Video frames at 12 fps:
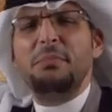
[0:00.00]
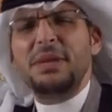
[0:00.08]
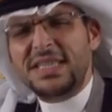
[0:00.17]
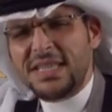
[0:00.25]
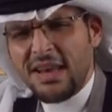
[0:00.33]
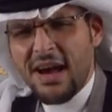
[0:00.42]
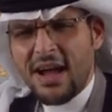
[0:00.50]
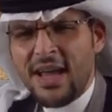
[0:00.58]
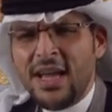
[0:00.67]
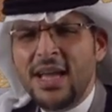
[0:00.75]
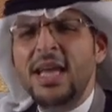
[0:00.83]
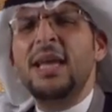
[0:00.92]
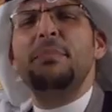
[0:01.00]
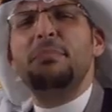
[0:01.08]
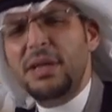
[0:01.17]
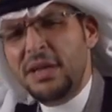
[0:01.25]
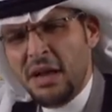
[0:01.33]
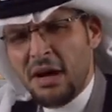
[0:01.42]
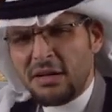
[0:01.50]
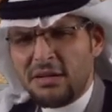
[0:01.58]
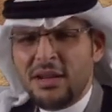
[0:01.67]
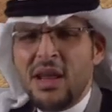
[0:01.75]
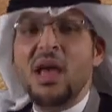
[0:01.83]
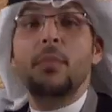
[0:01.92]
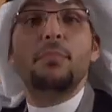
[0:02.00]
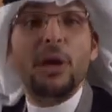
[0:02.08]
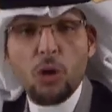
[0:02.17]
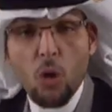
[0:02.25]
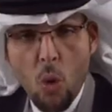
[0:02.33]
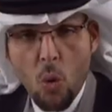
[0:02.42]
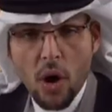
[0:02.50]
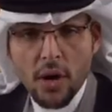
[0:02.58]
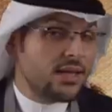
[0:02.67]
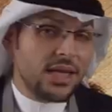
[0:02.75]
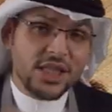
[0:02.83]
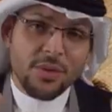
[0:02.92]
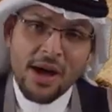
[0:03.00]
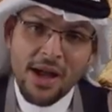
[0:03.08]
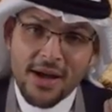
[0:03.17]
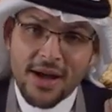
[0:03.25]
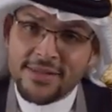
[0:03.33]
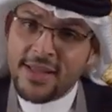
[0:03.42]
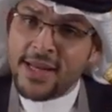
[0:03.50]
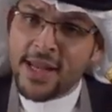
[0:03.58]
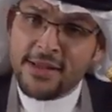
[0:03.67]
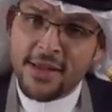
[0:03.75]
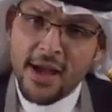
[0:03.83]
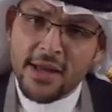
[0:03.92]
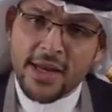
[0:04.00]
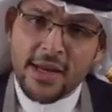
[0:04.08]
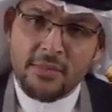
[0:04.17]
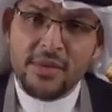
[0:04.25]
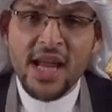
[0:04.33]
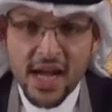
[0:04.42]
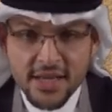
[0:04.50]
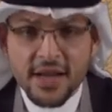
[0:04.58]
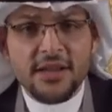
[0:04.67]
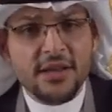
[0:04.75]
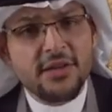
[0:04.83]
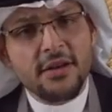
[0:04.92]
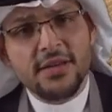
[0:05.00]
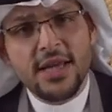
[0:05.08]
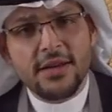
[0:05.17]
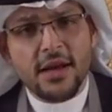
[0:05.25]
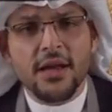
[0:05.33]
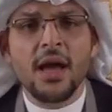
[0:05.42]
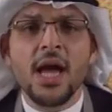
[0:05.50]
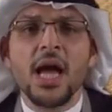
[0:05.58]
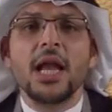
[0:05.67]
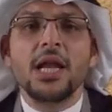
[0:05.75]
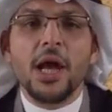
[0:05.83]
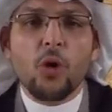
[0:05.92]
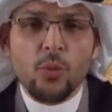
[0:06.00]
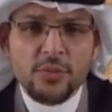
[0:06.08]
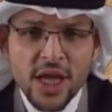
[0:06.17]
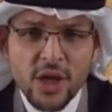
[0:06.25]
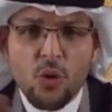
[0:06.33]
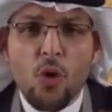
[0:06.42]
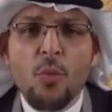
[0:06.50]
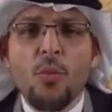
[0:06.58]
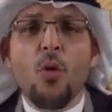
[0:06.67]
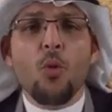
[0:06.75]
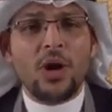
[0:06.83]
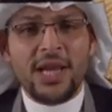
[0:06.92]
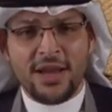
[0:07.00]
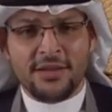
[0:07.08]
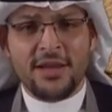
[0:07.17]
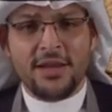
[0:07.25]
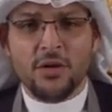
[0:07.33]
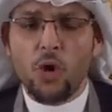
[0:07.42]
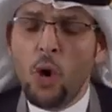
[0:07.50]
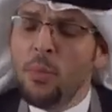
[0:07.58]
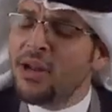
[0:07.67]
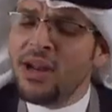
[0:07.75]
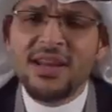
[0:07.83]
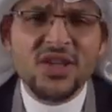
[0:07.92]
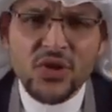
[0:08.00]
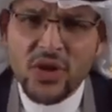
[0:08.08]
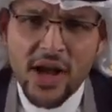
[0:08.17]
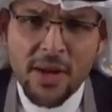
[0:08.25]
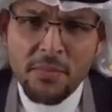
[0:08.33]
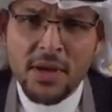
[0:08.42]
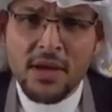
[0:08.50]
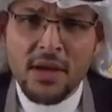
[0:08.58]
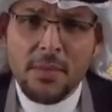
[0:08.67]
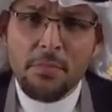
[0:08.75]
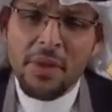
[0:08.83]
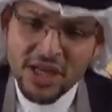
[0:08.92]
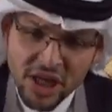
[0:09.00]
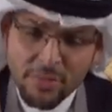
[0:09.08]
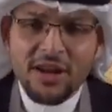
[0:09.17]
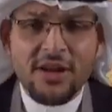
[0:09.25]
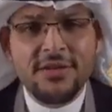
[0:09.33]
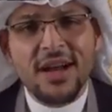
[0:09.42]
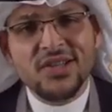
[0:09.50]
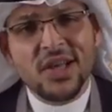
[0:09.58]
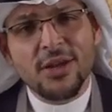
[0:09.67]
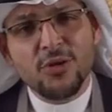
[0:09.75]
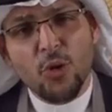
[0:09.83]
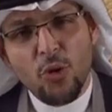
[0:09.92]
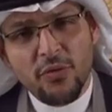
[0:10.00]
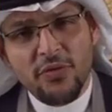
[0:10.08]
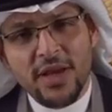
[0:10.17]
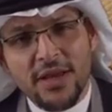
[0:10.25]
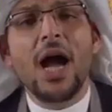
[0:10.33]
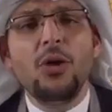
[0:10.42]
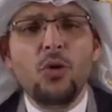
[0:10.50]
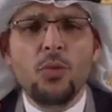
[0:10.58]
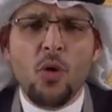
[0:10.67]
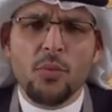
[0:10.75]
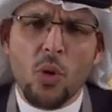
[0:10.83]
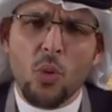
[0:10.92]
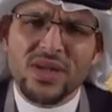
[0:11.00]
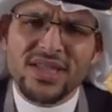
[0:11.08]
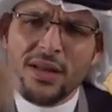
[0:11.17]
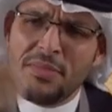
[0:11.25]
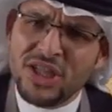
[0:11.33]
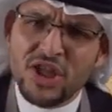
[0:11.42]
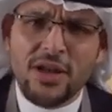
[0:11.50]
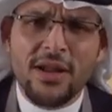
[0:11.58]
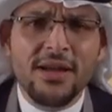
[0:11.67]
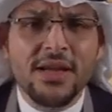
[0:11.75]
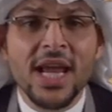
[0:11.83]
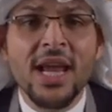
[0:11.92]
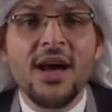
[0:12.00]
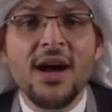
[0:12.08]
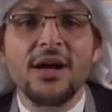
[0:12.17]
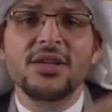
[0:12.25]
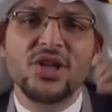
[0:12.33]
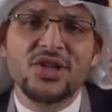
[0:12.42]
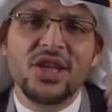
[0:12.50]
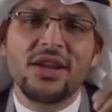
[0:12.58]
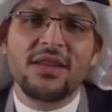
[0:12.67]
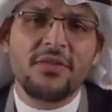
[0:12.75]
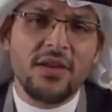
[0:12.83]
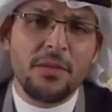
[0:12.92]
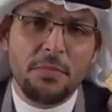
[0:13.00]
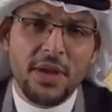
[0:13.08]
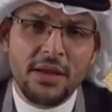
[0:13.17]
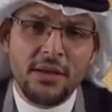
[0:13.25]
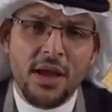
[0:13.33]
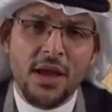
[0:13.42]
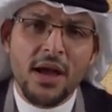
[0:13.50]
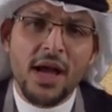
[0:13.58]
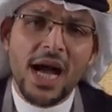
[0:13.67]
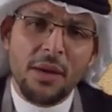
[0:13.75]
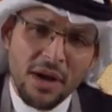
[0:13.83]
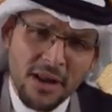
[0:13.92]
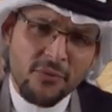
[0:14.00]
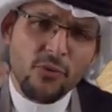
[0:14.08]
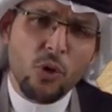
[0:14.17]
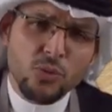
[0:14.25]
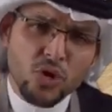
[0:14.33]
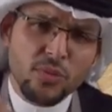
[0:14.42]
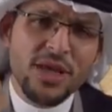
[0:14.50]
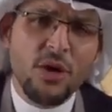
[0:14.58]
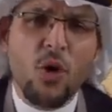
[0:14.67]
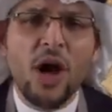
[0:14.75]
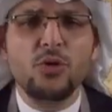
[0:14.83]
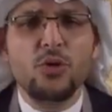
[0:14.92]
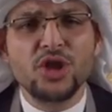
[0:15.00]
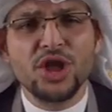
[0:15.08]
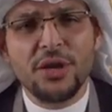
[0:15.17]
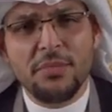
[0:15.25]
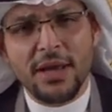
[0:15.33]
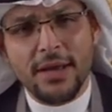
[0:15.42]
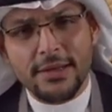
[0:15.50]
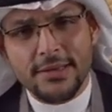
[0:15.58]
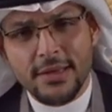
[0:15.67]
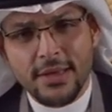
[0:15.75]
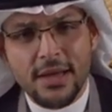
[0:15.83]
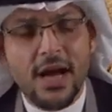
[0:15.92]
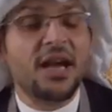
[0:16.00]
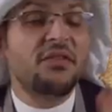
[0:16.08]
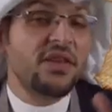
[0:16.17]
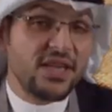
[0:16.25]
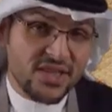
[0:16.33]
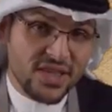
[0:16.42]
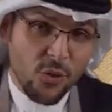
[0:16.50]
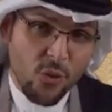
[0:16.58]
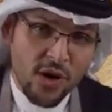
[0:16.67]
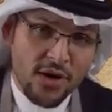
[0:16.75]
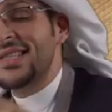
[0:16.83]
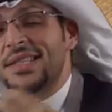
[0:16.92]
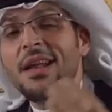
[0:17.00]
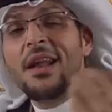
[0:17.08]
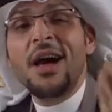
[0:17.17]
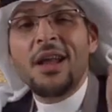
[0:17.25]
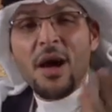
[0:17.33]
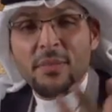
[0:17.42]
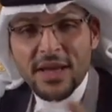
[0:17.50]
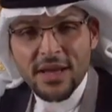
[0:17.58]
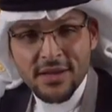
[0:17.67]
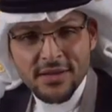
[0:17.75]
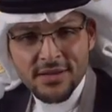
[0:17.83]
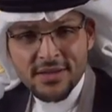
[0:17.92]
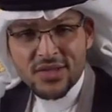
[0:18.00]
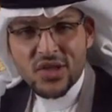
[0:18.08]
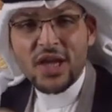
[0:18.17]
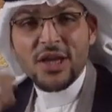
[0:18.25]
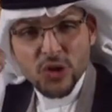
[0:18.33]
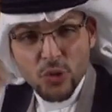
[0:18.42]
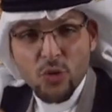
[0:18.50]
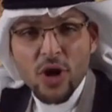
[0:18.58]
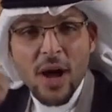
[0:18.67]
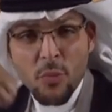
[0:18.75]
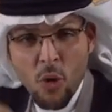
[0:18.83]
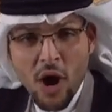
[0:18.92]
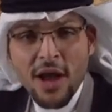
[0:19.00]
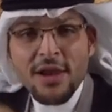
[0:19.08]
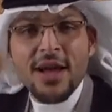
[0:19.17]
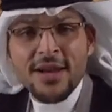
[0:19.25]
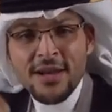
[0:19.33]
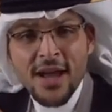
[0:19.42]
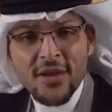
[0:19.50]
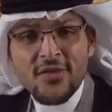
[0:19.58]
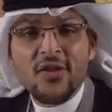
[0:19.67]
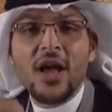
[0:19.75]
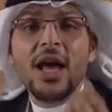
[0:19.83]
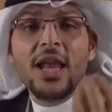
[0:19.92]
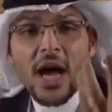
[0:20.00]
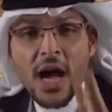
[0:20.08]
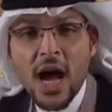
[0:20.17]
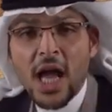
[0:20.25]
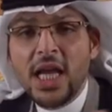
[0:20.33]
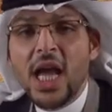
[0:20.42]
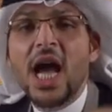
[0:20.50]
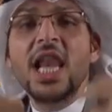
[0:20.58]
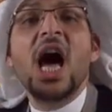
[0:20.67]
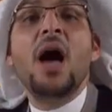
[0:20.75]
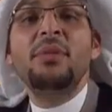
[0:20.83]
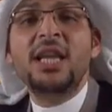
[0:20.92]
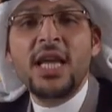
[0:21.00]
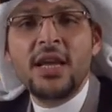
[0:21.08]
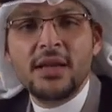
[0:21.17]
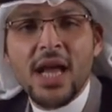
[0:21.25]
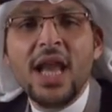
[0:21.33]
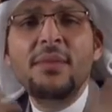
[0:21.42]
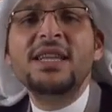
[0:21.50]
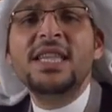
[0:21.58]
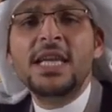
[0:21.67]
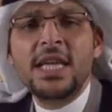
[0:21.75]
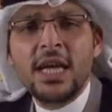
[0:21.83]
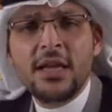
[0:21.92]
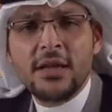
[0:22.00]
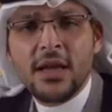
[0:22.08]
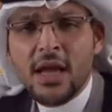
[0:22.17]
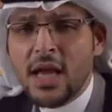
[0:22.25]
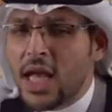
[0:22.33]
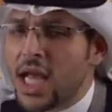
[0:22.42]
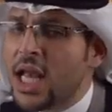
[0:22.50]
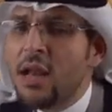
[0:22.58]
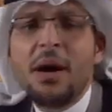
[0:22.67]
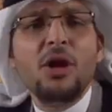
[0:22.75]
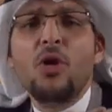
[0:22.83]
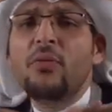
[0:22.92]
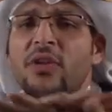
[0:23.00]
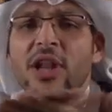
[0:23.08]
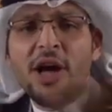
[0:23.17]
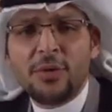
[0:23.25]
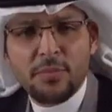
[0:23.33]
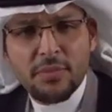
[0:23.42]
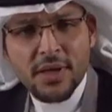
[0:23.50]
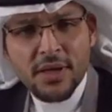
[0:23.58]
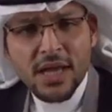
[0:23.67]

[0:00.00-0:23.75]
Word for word: بالسلاح بالنار بالقوة يا جماعة الدين اختياري من حقك تختار دينك لكم دينكم ولي دين عمر الإسلام ما جبر الناس على الدخول فيه على العموم وصل ماجلان إلى جزيرة الفلبين عام 1521 ميلادي عارفين ايش سوى؟ صار حرامي صار يسرق أموال الناس الأهالي الآمنين المدنيين اللي ما لهم في الحرب